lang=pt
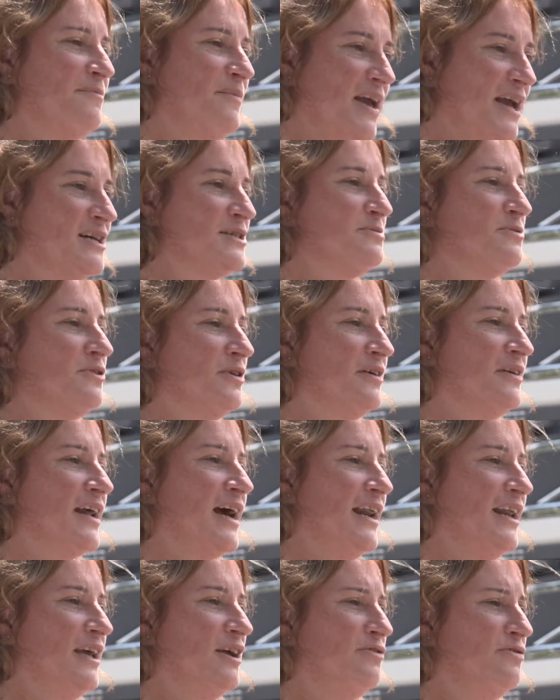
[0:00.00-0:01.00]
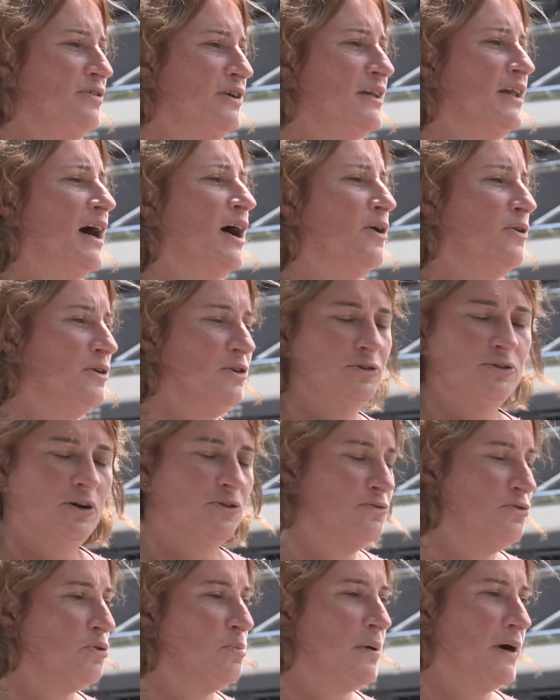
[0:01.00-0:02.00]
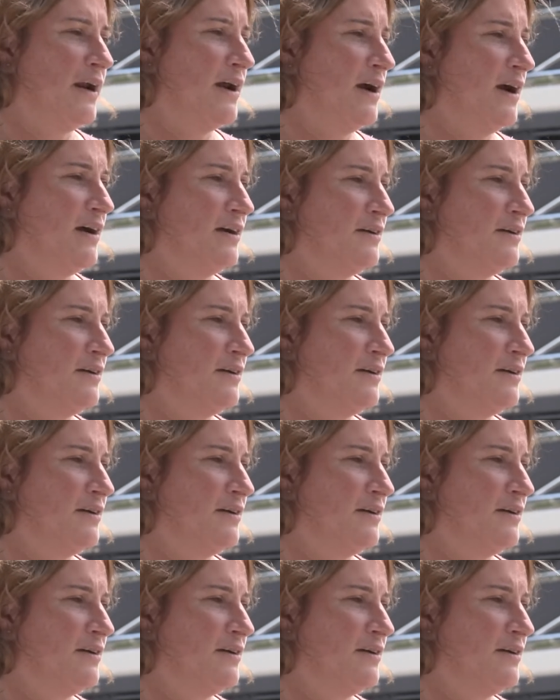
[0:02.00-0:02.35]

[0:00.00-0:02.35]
mesmo na linha final. Eu não vou parar.